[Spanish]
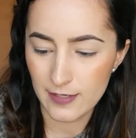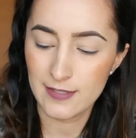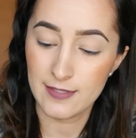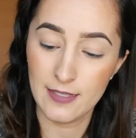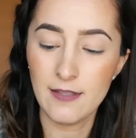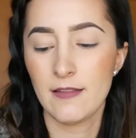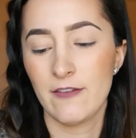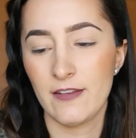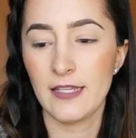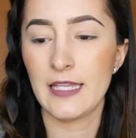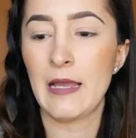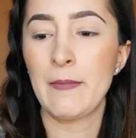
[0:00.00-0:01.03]
Sí,
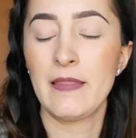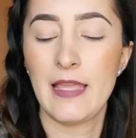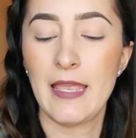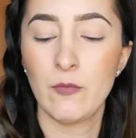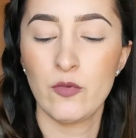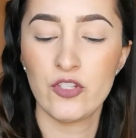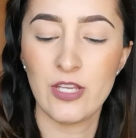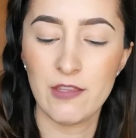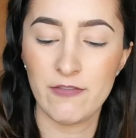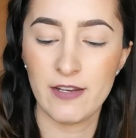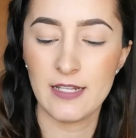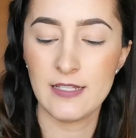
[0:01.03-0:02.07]
definitivamente hay mucha
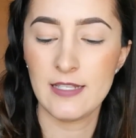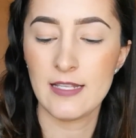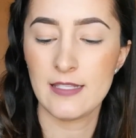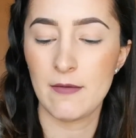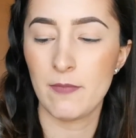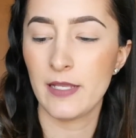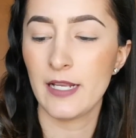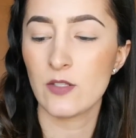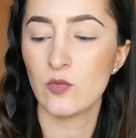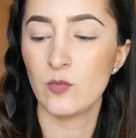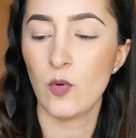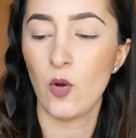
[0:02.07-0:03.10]
diferencia si
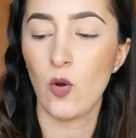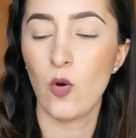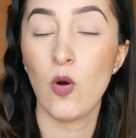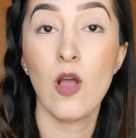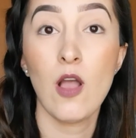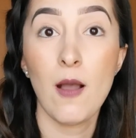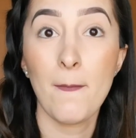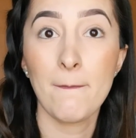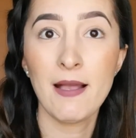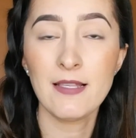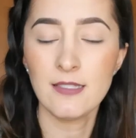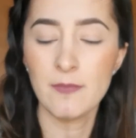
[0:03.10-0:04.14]
aplicas un poco
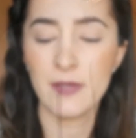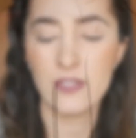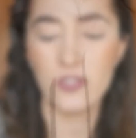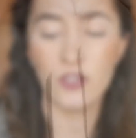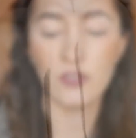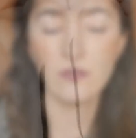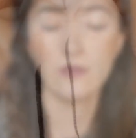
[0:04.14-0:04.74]
más de presión.